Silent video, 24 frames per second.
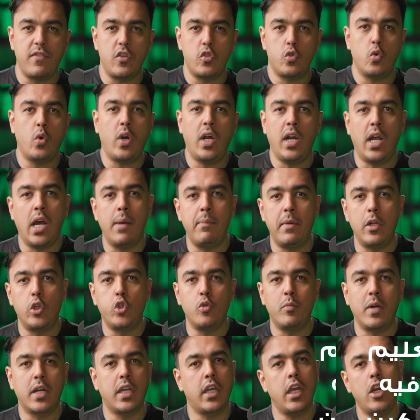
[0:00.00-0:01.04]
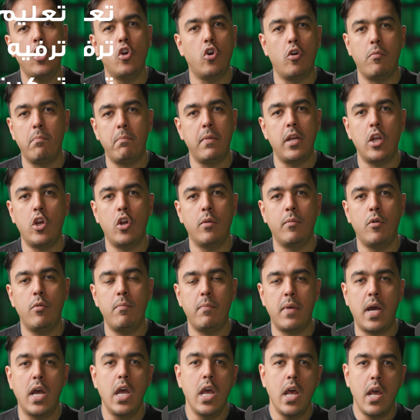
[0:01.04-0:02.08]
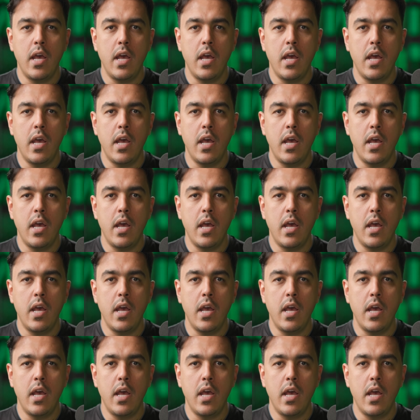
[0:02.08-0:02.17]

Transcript: في سوق العمل تمكنهم من أنهم هم